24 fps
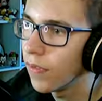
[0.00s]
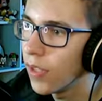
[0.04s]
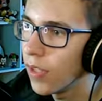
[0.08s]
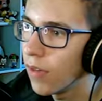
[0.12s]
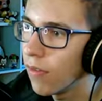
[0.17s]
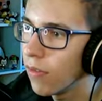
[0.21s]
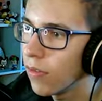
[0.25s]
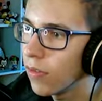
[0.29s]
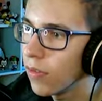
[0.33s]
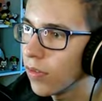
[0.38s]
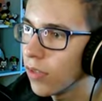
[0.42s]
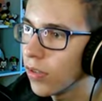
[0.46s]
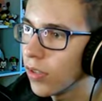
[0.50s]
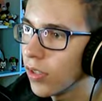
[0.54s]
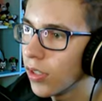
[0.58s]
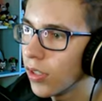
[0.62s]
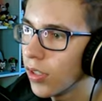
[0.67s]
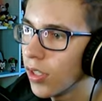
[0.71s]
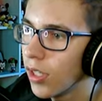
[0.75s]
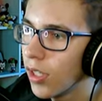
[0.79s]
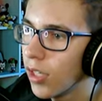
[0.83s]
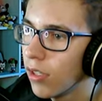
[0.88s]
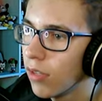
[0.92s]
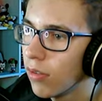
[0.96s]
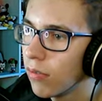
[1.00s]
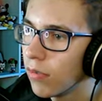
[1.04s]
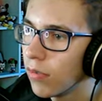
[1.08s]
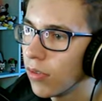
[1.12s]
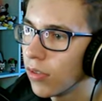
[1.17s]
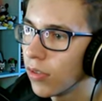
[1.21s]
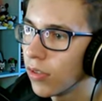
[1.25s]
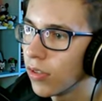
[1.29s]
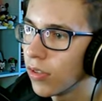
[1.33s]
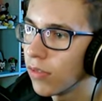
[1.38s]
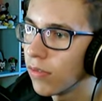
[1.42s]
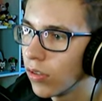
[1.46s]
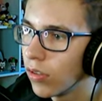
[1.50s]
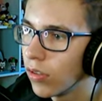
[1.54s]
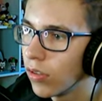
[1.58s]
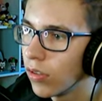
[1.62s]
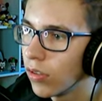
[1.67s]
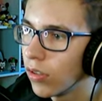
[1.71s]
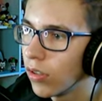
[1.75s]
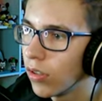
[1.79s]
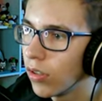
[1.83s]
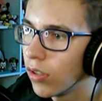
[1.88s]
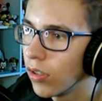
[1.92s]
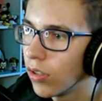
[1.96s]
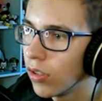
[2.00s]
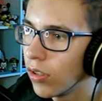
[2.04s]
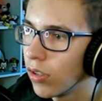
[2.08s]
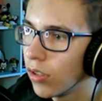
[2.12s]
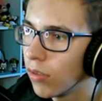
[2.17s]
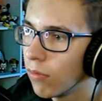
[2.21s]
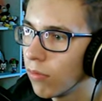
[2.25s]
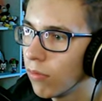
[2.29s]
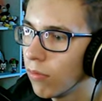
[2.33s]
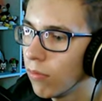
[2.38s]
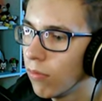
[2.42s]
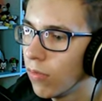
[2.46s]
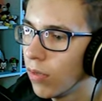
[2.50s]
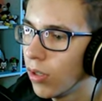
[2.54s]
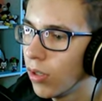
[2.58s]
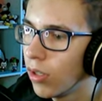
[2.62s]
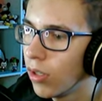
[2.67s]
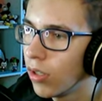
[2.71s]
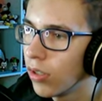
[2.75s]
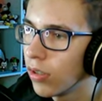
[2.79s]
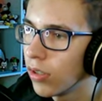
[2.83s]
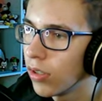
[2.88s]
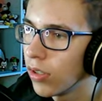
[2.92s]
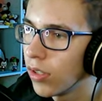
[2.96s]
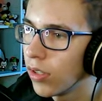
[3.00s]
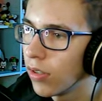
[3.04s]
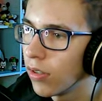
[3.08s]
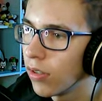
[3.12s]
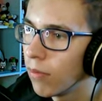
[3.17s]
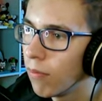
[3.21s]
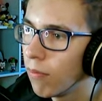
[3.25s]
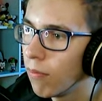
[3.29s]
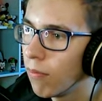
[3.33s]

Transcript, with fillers: Nie wiem, coś takiego może? O, może.